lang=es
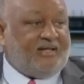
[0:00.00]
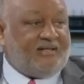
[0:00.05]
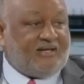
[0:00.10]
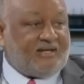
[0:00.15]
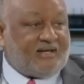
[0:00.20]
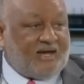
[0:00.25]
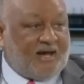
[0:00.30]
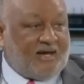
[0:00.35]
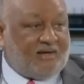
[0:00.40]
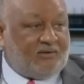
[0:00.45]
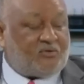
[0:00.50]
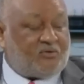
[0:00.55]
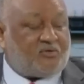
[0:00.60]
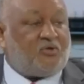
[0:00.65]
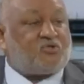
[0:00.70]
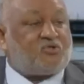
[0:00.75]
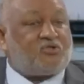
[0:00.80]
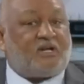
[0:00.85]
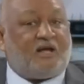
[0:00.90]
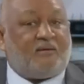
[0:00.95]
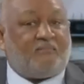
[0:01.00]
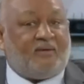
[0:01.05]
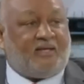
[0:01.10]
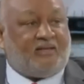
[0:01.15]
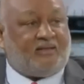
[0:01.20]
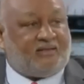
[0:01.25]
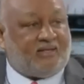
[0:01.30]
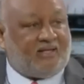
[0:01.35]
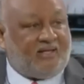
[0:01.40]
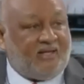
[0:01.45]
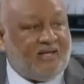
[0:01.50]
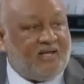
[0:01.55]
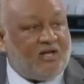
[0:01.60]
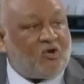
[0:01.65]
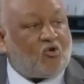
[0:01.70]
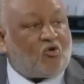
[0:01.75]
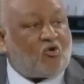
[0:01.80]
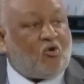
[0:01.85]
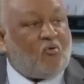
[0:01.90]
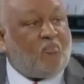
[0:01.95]
eh, dedicados, no
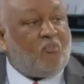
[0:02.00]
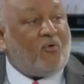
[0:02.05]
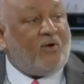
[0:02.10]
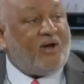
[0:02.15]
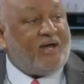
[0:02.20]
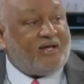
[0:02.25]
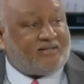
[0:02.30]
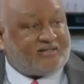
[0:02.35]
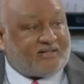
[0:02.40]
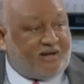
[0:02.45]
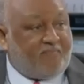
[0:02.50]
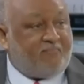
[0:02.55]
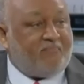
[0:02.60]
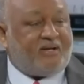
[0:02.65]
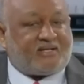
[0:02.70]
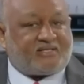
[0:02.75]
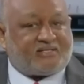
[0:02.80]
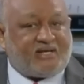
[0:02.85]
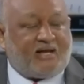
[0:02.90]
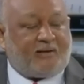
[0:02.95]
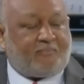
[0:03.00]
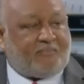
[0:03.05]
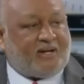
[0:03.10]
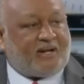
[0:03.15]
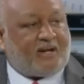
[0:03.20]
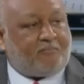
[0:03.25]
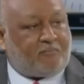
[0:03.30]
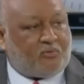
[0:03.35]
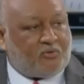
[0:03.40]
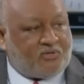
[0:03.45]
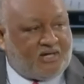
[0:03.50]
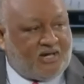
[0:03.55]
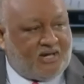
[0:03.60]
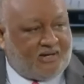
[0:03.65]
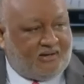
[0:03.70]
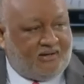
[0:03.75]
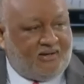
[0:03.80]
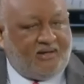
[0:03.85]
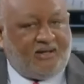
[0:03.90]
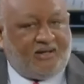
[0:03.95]
solamente como eje transversal para
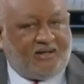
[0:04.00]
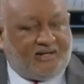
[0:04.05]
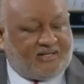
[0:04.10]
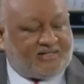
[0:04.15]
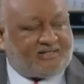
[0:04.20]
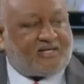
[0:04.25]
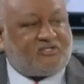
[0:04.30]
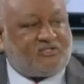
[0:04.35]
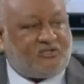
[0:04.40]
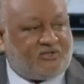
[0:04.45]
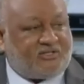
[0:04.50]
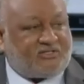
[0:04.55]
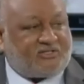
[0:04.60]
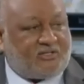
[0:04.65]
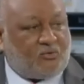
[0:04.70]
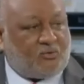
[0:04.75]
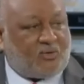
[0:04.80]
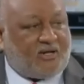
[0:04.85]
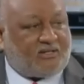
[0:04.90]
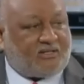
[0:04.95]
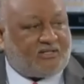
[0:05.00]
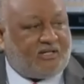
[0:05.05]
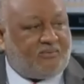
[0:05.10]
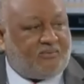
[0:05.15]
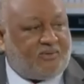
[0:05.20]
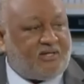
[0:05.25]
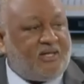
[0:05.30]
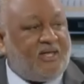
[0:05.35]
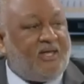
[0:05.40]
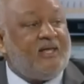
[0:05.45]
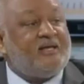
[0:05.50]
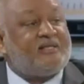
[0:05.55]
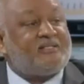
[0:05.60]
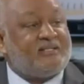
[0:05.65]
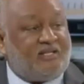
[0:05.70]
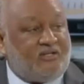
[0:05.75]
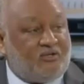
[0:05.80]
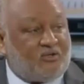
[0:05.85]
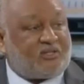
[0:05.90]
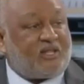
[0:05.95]
apoyar las acciones educativas,
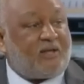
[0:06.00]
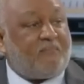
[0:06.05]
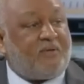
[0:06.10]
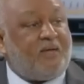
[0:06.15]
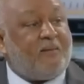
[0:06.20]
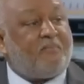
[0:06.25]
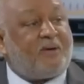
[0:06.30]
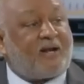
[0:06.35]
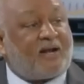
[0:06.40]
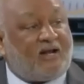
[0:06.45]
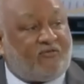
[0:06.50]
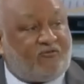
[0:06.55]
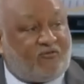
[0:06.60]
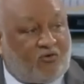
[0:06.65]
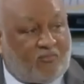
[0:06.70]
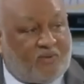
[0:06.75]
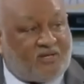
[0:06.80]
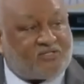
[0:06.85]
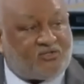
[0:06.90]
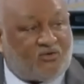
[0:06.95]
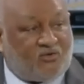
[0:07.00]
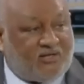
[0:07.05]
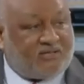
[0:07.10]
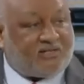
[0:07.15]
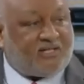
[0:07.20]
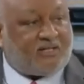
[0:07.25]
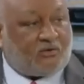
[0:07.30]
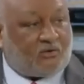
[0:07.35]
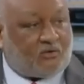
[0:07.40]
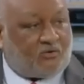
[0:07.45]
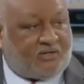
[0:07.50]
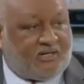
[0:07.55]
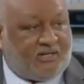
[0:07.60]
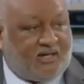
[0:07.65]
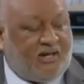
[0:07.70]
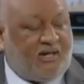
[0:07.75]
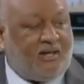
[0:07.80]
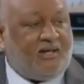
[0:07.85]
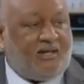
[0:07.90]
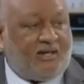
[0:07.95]
sino también para la formación en
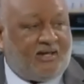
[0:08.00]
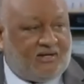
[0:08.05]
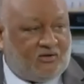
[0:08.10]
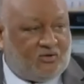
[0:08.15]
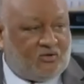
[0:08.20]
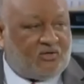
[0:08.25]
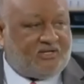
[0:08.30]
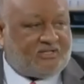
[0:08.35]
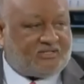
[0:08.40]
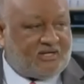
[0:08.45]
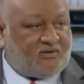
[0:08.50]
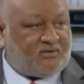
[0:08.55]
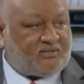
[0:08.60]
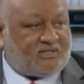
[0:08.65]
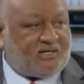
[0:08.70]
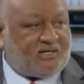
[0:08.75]
tecnología en los